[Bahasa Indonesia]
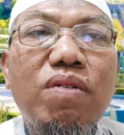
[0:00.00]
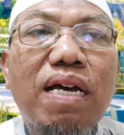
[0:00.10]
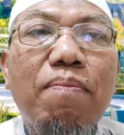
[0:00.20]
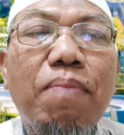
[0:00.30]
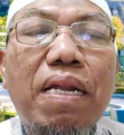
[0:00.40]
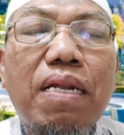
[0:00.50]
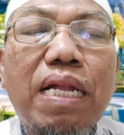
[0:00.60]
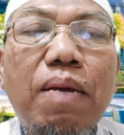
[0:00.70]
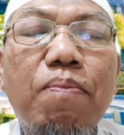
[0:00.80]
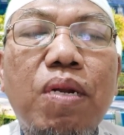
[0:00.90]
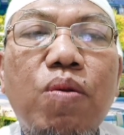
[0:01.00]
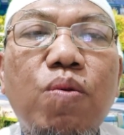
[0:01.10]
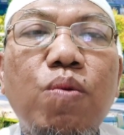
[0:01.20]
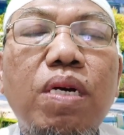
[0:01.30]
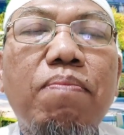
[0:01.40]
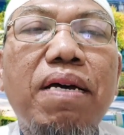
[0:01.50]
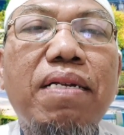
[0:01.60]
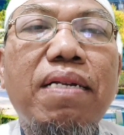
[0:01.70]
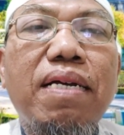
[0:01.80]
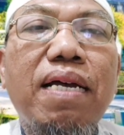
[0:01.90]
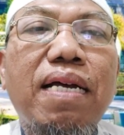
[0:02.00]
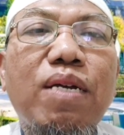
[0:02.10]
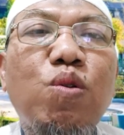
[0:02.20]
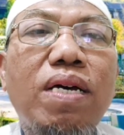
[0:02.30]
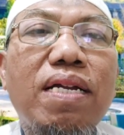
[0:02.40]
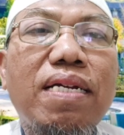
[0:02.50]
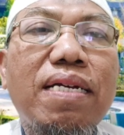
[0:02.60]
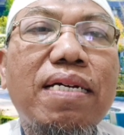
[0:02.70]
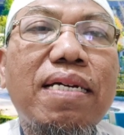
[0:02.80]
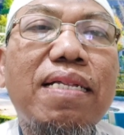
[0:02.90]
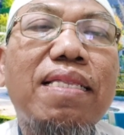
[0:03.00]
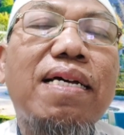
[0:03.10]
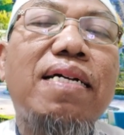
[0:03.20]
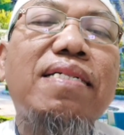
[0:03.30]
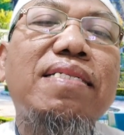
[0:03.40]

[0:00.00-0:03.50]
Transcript: juga para perlu kepada keluarga kita,